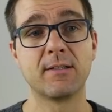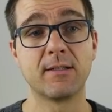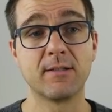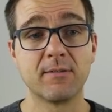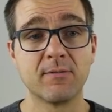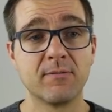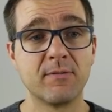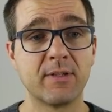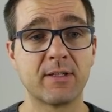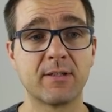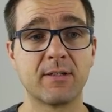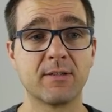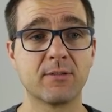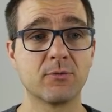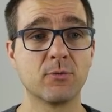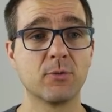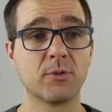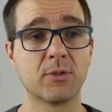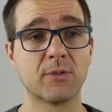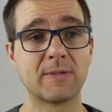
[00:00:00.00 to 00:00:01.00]
dann wäre
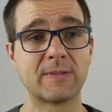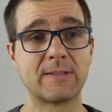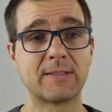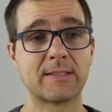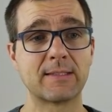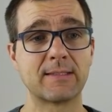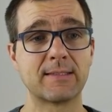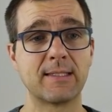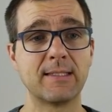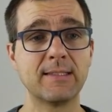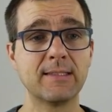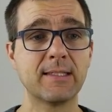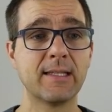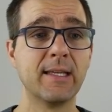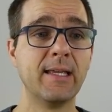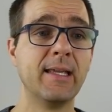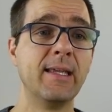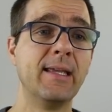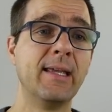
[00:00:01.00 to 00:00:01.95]
das durchaus interessant.